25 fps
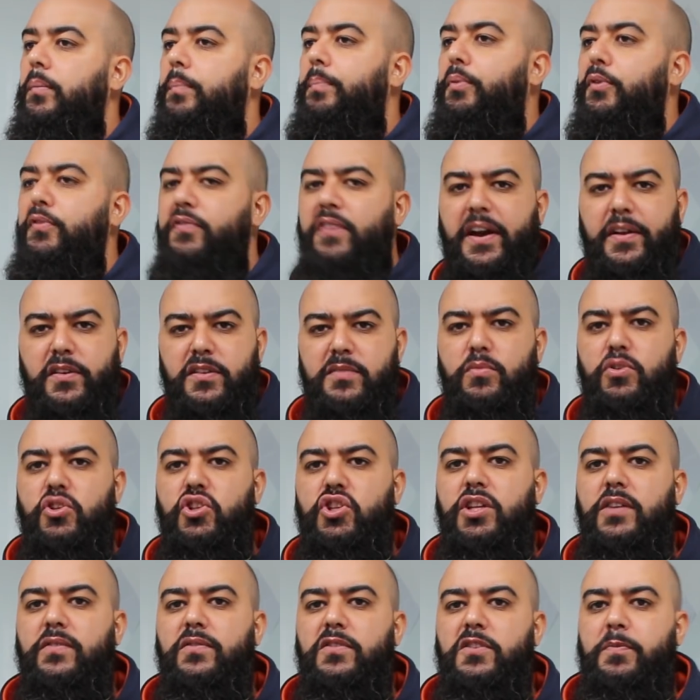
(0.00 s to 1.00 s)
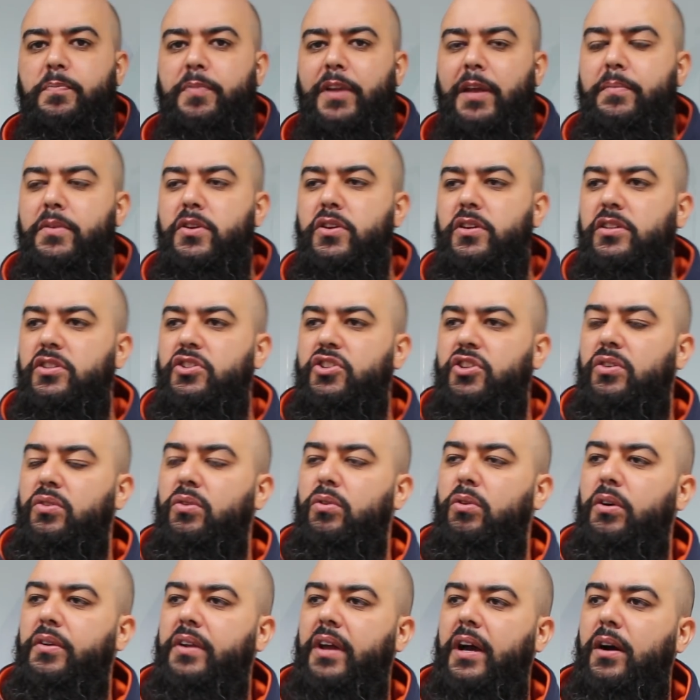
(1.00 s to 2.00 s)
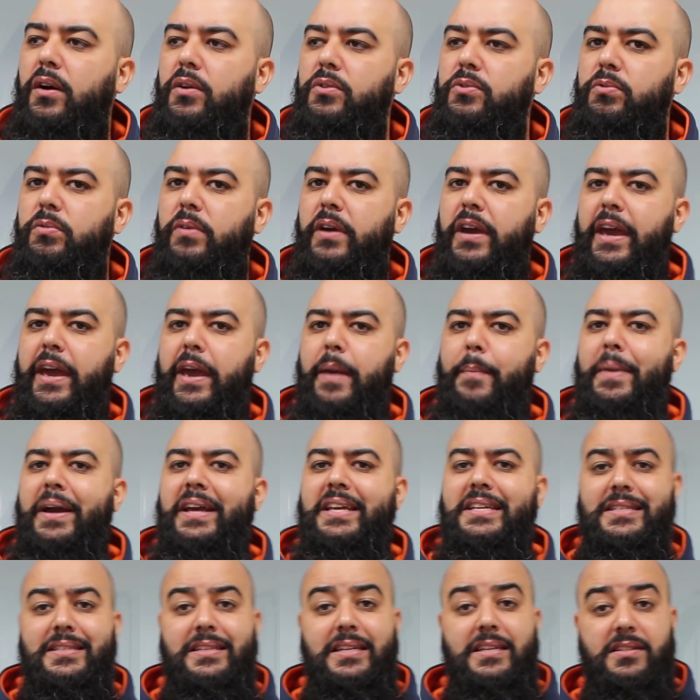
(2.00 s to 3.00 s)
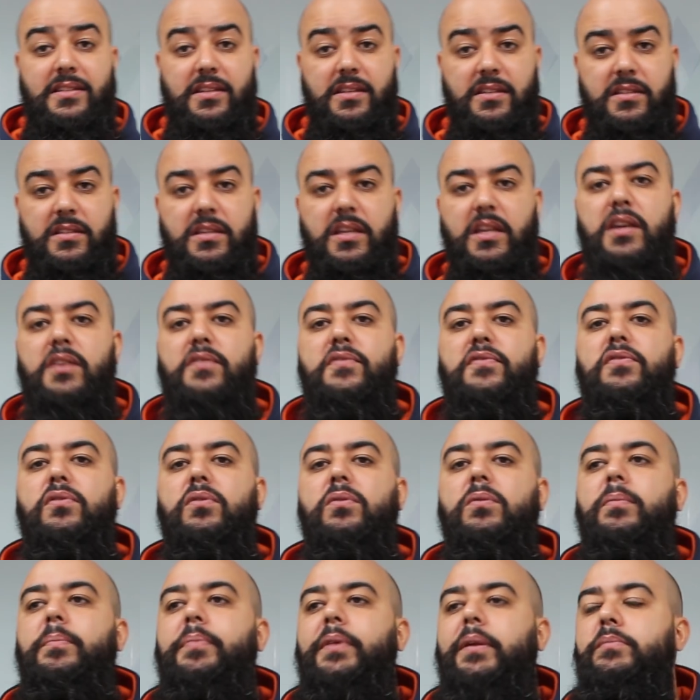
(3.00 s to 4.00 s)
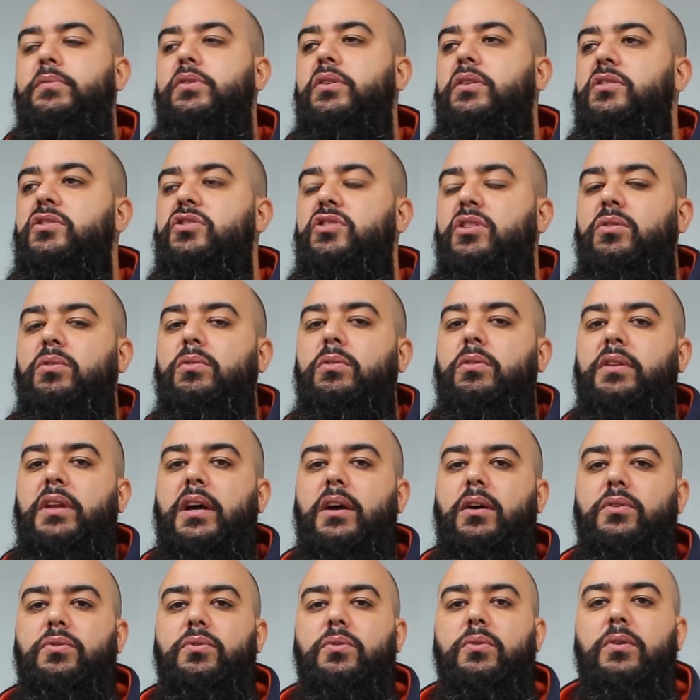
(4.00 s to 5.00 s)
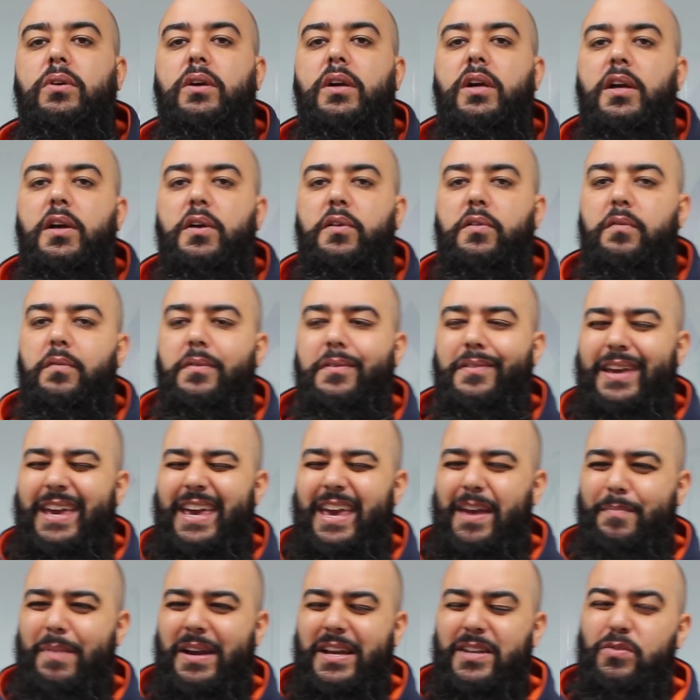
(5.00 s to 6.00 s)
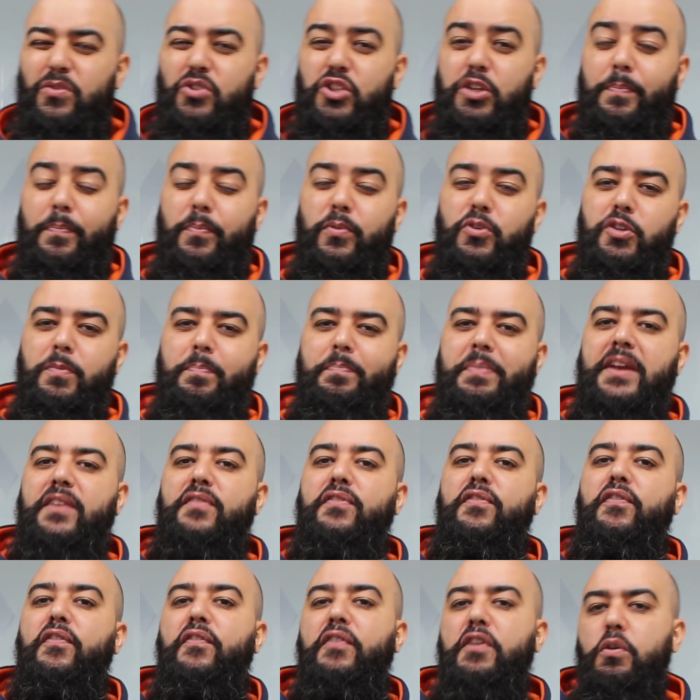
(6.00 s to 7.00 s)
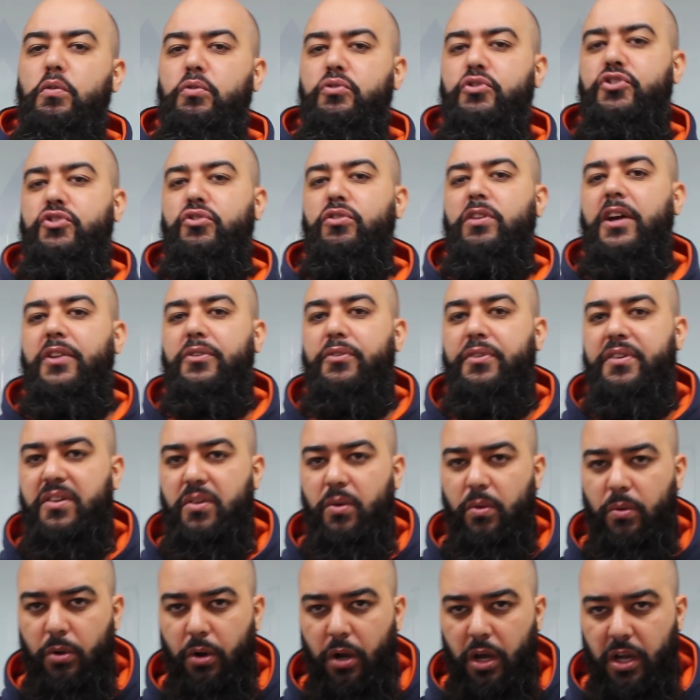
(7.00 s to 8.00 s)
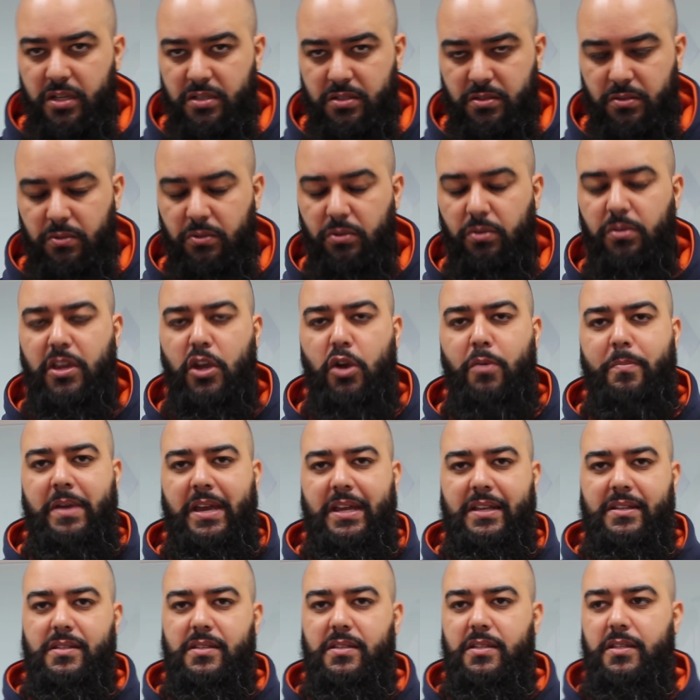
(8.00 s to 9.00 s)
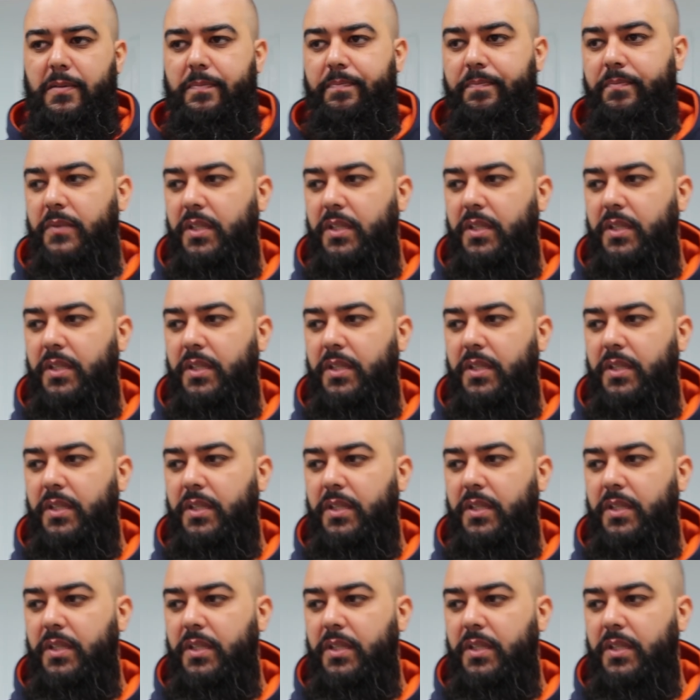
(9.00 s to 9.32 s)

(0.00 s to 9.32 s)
Por vários motivos. Para mim, o Cristiano Ronaldo é mais decisivo. Para mim, o Cristiano Ronaldo é mais o tipo de perfil de jogador que eu gosto do que o Messi.